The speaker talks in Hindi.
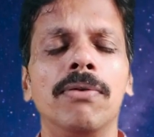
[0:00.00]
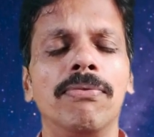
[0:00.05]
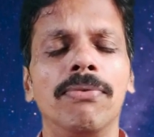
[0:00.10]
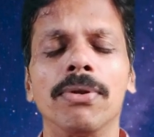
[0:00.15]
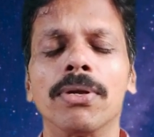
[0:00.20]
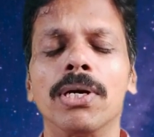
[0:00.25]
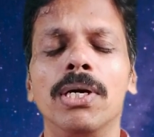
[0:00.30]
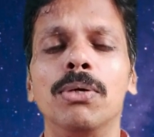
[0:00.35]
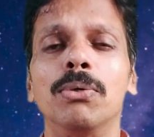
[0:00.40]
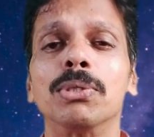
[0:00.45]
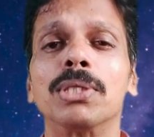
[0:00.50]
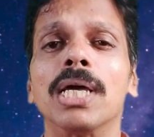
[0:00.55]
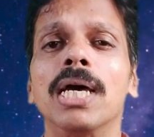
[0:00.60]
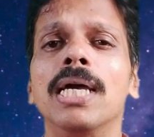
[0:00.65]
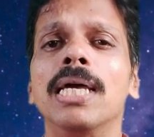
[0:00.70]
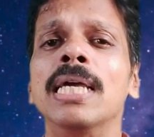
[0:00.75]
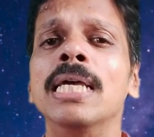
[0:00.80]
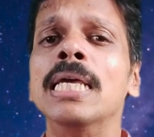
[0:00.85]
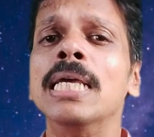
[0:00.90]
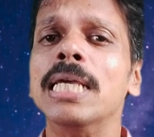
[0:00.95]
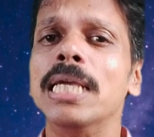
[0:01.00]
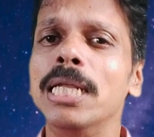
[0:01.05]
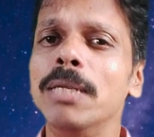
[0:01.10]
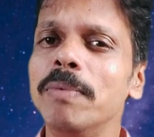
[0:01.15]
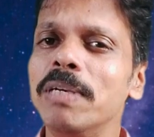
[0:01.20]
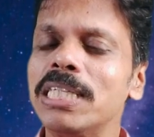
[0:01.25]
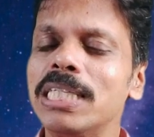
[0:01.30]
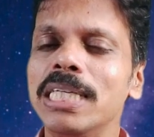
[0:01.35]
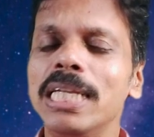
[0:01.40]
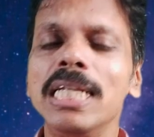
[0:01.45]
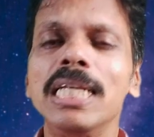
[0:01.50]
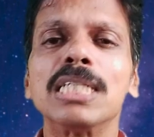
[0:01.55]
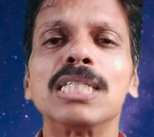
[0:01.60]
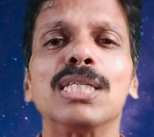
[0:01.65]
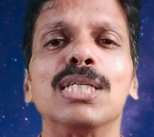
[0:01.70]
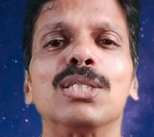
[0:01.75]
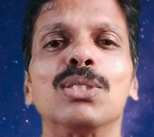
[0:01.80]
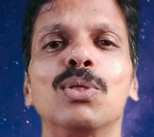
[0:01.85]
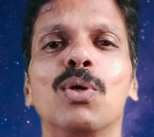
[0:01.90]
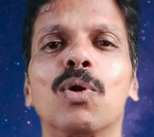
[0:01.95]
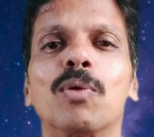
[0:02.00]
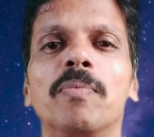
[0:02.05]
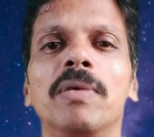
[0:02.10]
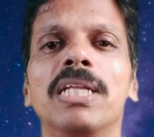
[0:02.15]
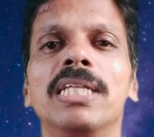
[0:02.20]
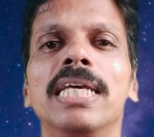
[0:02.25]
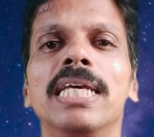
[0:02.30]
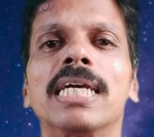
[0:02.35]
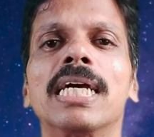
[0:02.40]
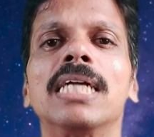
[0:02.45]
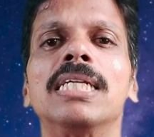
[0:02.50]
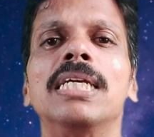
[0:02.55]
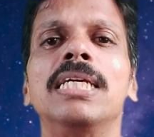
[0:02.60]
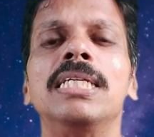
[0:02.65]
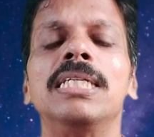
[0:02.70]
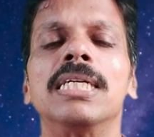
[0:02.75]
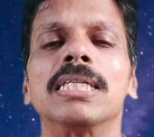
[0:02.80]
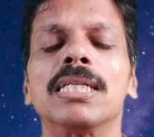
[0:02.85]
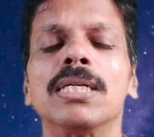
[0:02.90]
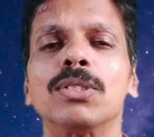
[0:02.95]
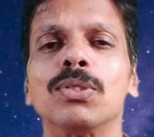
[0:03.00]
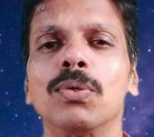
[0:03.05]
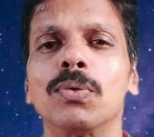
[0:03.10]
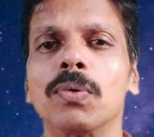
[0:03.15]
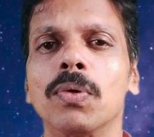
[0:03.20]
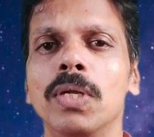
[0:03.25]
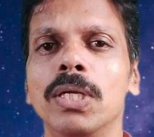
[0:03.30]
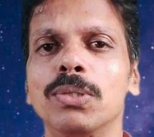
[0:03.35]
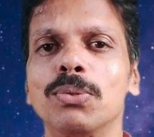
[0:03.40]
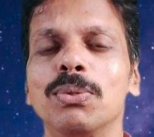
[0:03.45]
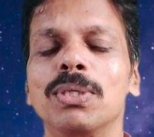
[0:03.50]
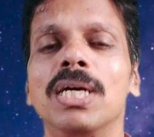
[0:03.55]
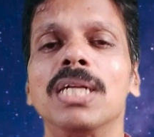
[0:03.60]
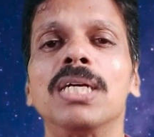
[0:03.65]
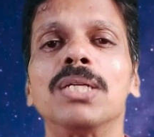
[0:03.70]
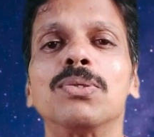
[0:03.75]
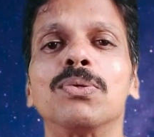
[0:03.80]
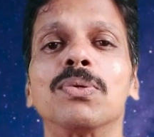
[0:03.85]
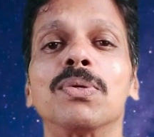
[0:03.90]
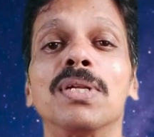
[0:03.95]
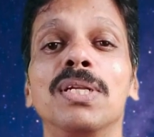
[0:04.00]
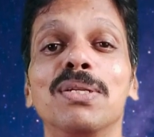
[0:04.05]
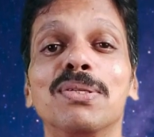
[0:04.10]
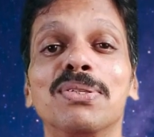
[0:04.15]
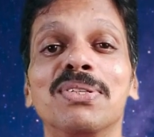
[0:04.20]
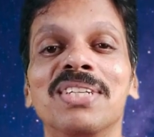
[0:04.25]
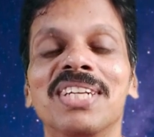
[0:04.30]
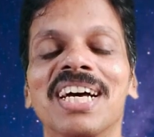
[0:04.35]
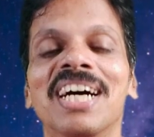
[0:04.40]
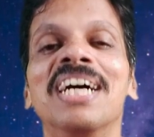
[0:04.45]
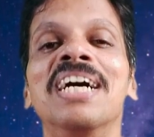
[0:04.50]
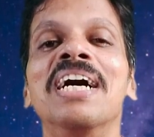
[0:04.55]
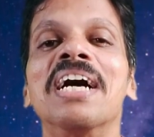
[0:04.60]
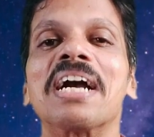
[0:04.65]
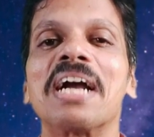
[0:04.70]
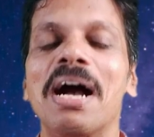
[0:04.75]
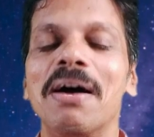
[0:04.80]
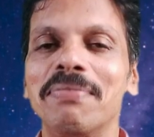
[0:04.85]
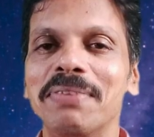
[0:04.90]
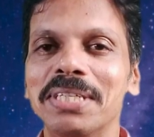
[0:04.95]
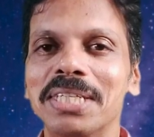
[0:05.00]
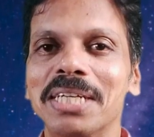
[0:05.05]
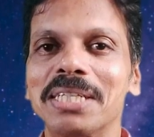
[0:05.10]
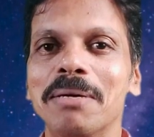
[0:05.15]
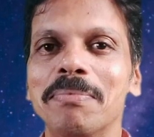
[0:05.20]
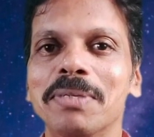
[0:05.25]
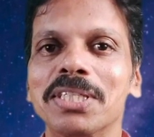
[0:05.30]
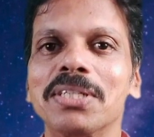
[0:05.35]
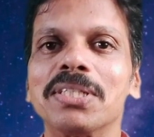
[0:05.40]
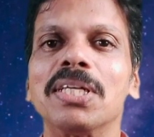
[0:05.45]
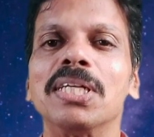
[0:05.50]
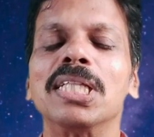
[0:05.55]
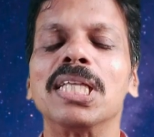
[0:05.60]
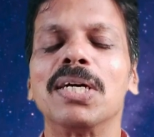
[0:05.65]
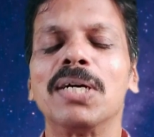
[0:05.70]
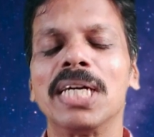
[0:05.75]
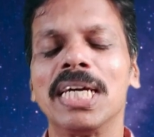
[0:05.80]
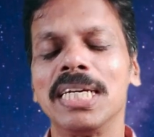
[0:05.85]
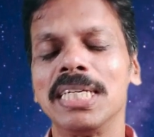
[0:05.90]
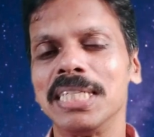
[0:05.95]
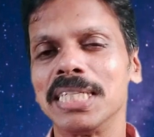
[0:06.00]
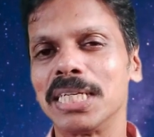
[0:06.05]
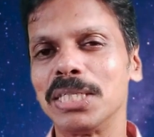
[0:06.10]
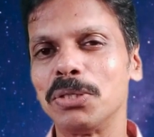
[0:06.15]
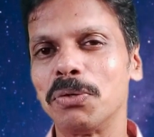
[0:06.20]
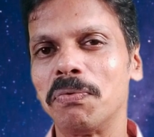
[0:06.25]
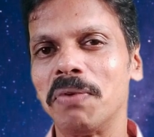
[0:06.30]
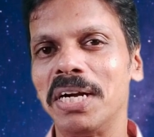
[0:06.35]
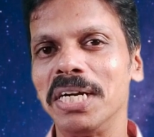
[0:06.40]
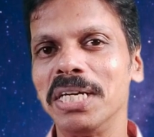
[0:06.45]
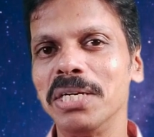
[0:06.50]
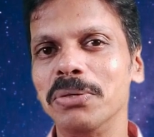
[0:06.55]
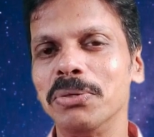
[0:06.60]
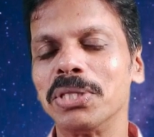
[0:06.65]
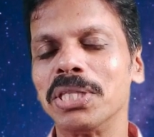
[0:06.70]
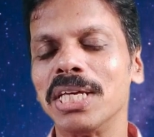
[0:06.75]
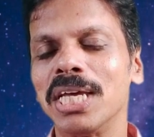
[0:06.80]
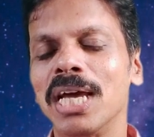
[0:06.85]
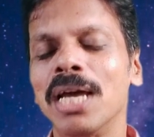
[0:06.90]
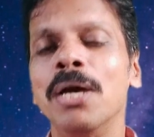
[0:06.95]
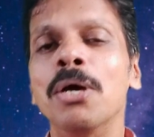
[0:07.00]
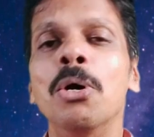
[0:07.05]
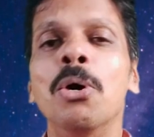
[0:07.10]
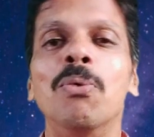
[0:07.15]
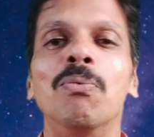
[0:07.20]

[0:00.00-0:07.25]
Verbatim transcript: फुल्का होता है इनमें सीरियसनेस नॉर्मली देखा नहीं जाता चुटकुले सुनाना चुटकुले सुनना काफ़ी ज़्यादा पसंद आता है इनकी जो वाणी होती है